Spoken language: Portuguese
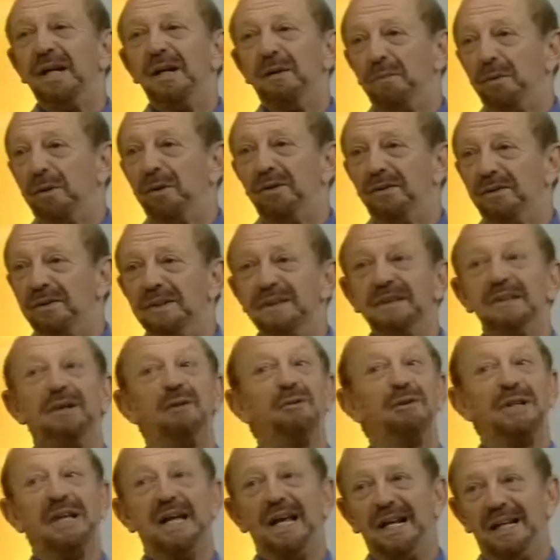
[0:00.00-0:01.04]
não era bom,
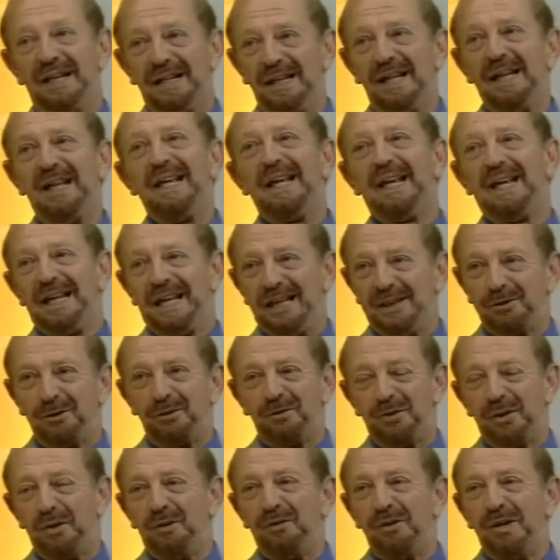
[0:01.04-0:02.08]
então que ele
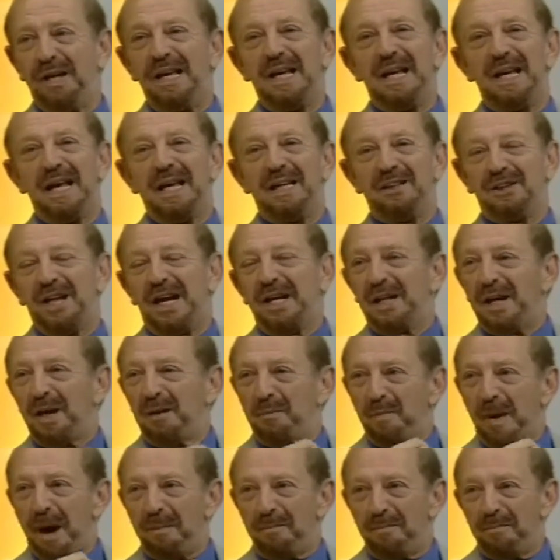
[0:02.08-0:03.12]
resolveu, já que
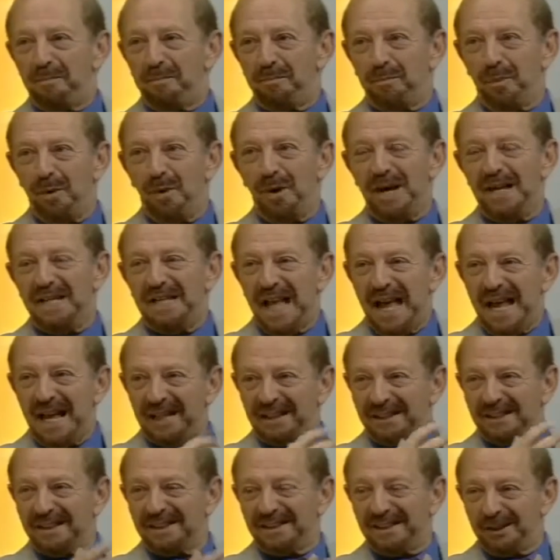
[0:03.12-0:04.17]
é uma boa
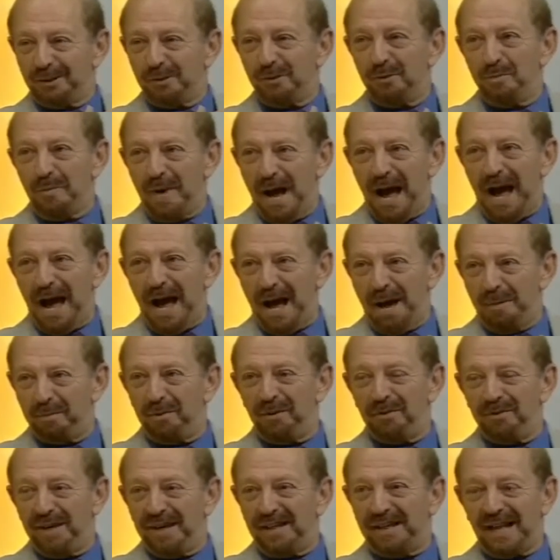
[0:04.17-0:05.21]
ideia, tinha sido má
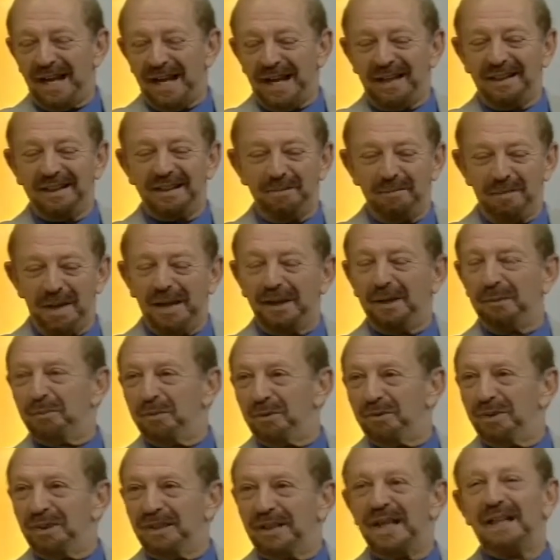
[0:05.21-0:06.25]
aproveitada, mal
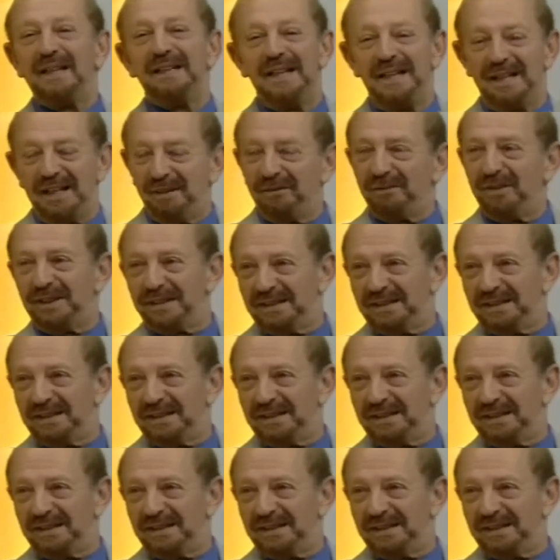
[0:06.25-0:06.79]
aproveitada, ele ia